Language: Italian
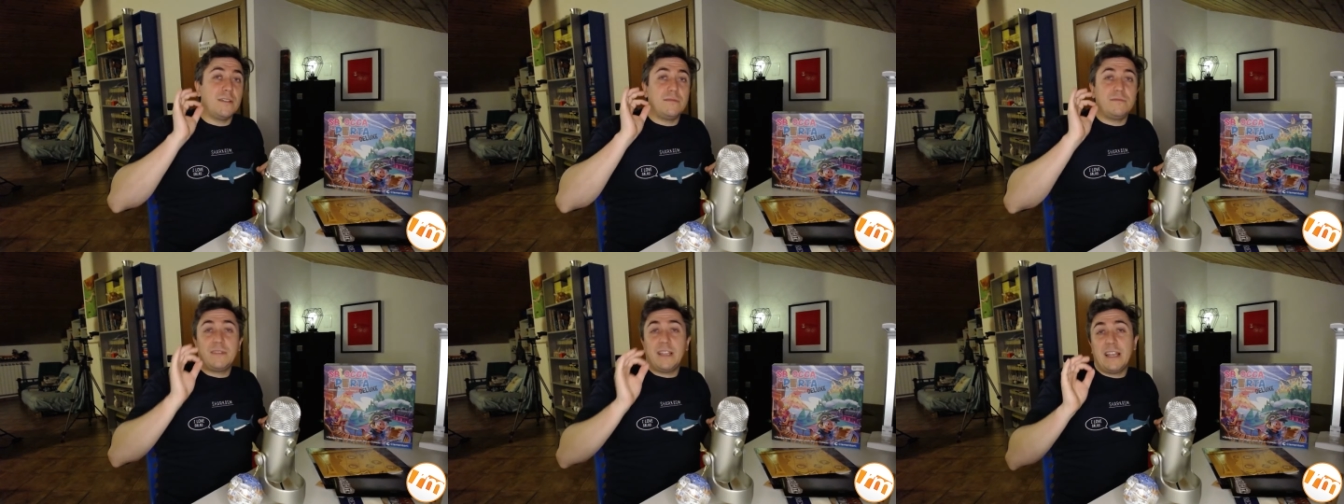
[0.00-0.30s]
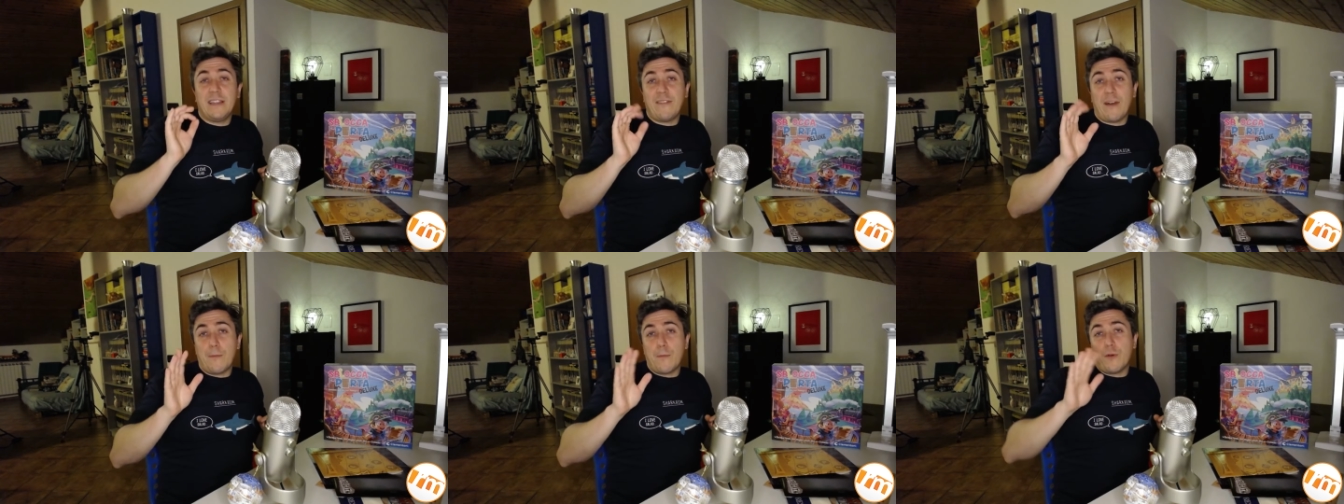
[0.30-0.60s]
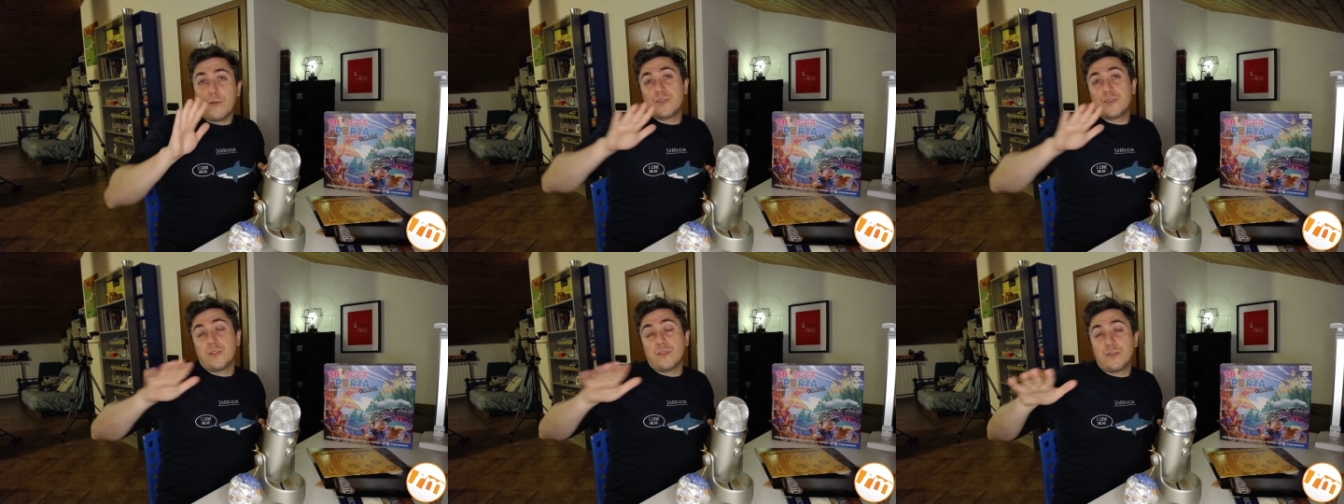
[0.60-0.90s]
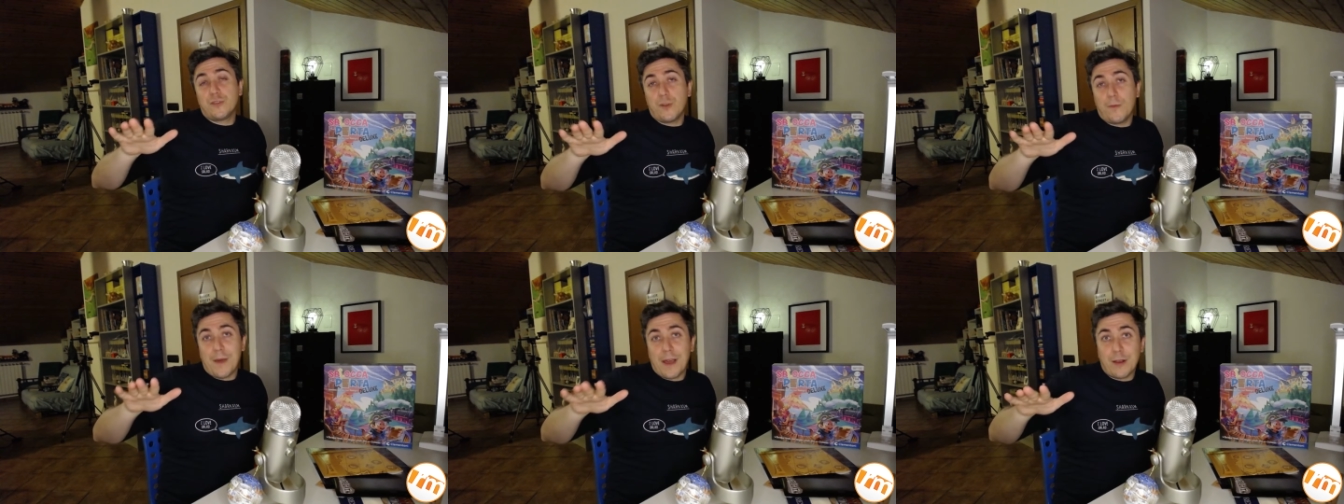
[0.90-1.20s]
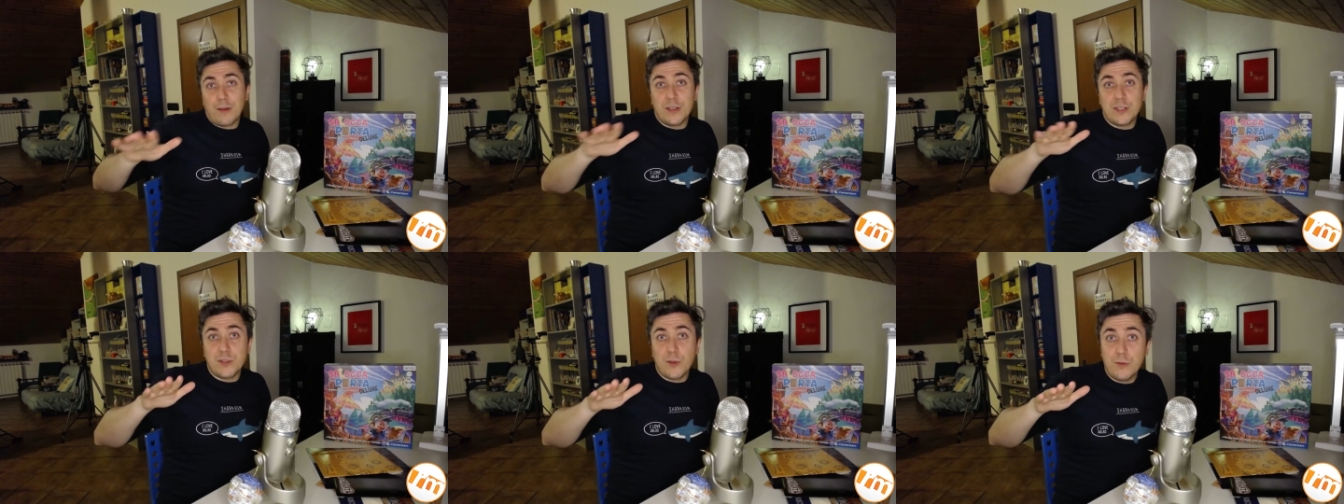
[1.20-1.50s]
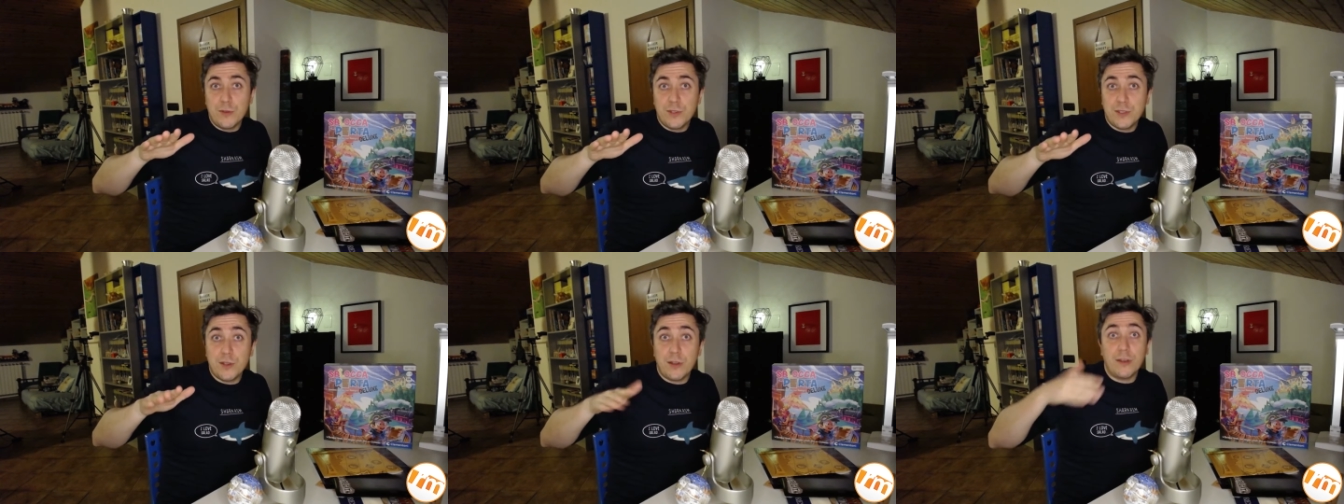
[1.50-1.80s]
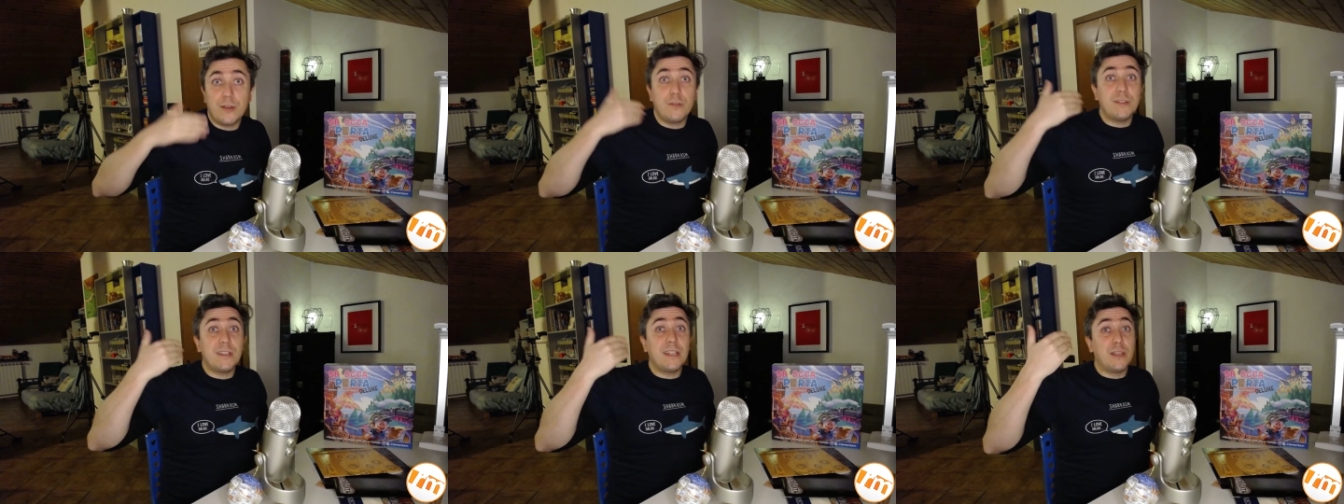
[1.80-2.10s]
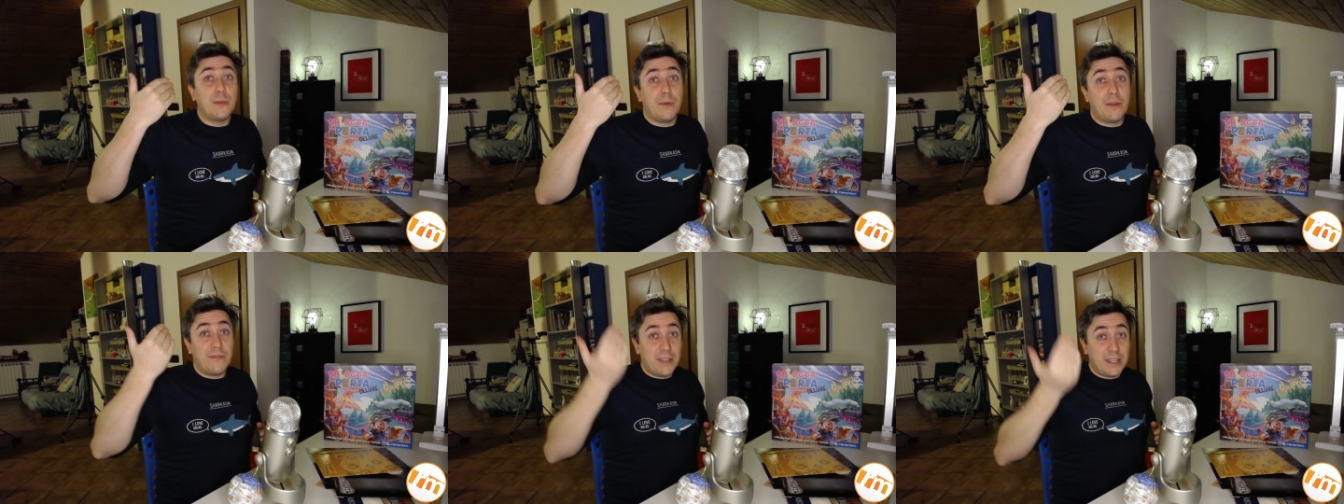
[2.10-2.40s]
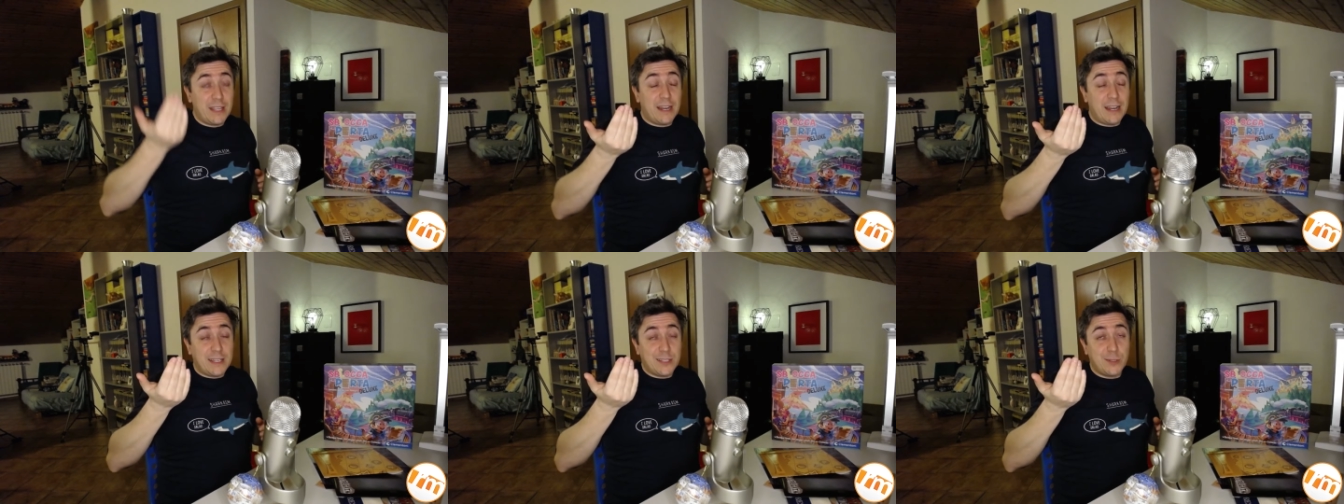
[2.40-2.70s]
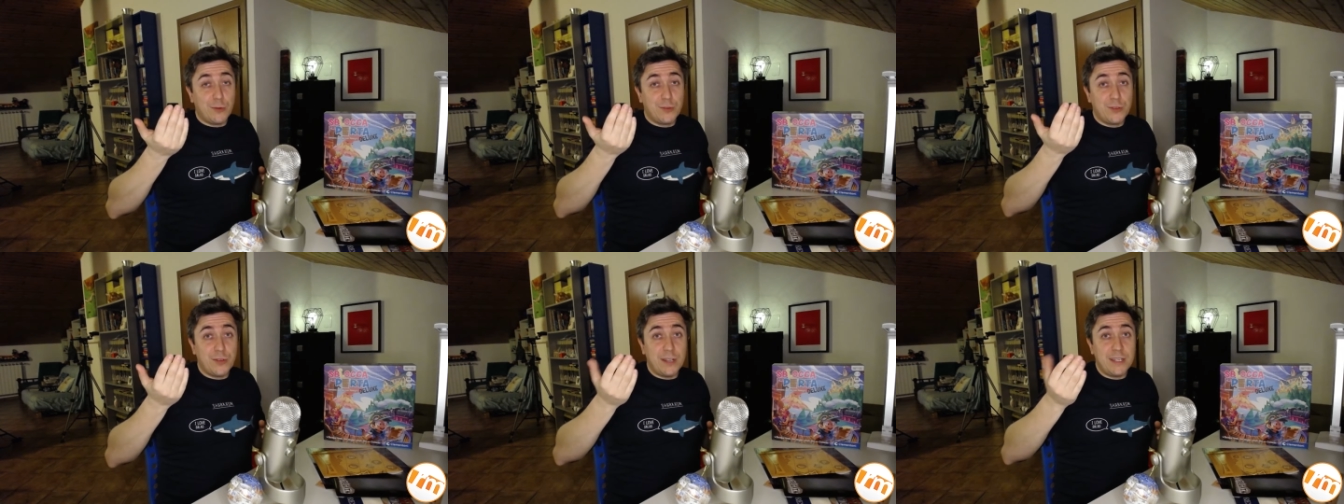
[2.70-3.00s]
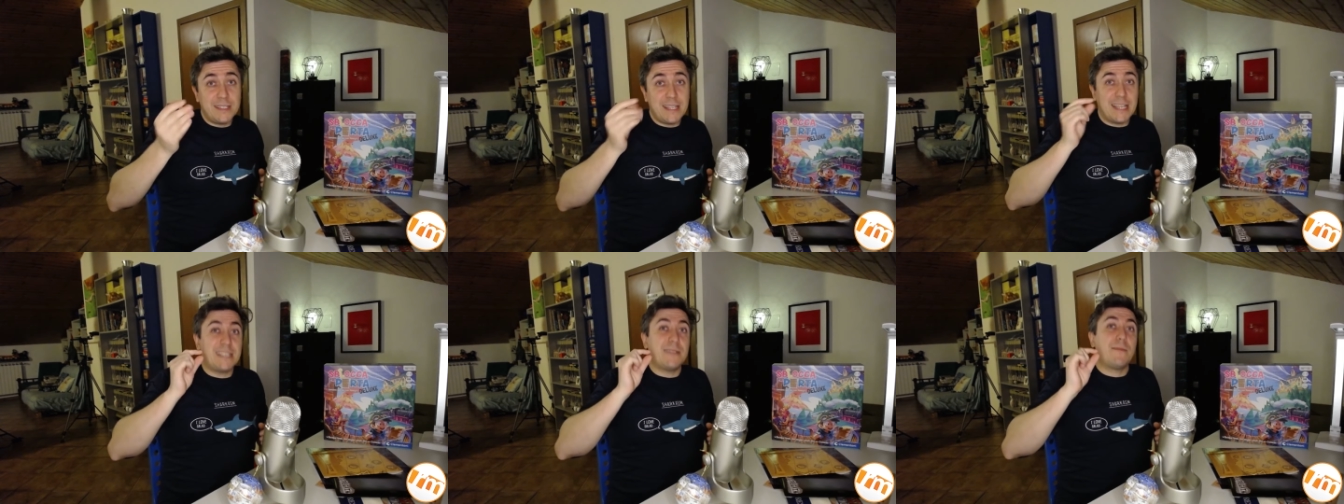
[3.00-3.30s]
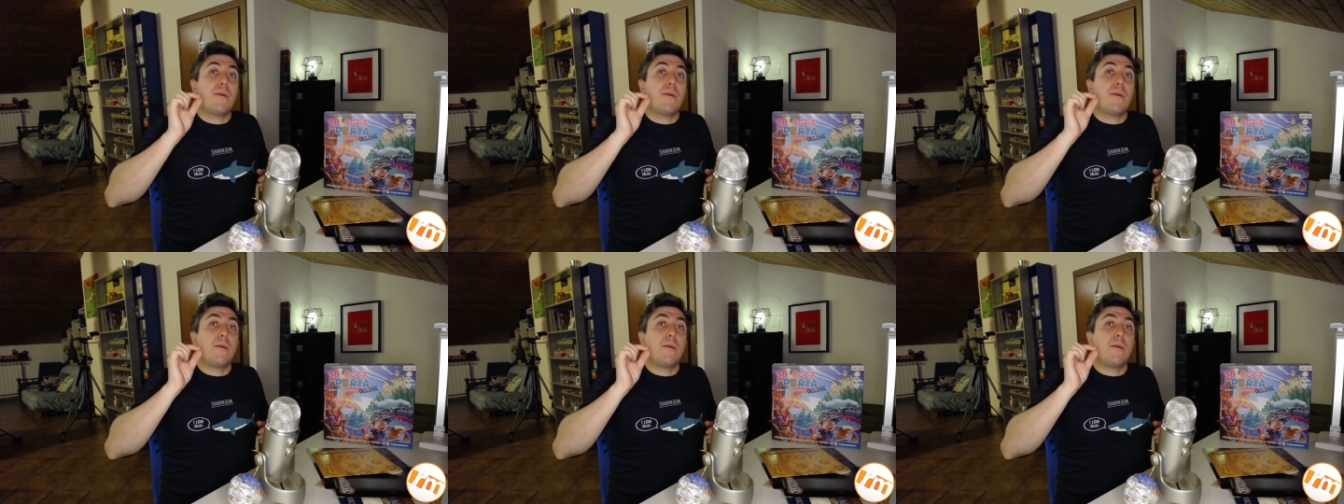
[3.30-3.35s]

tenevamo sotto mano le soluzioni, non tanto per vedere la soluzione stessa,